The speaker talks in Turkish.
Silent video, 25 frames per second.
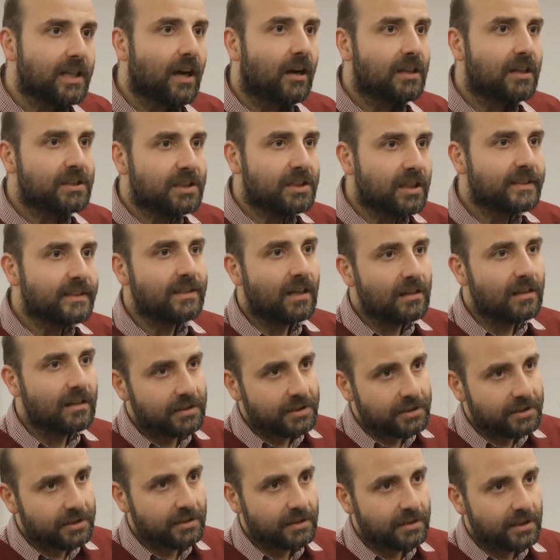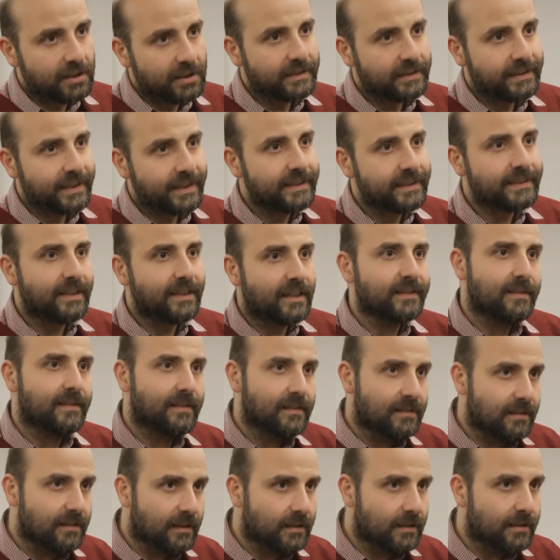ajanslar aracılığıyla sesler satın
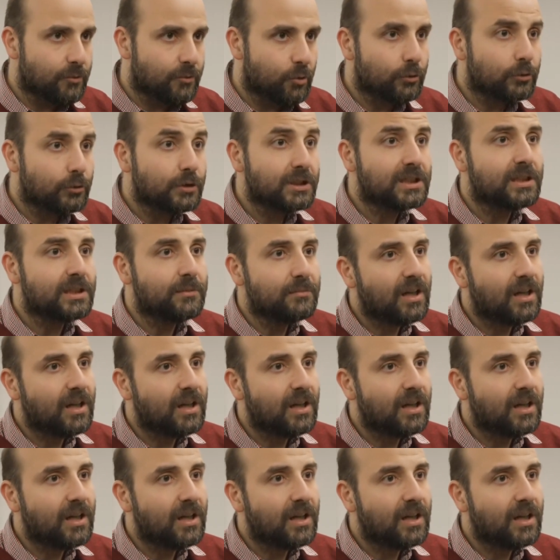alınıyordu. Şimdi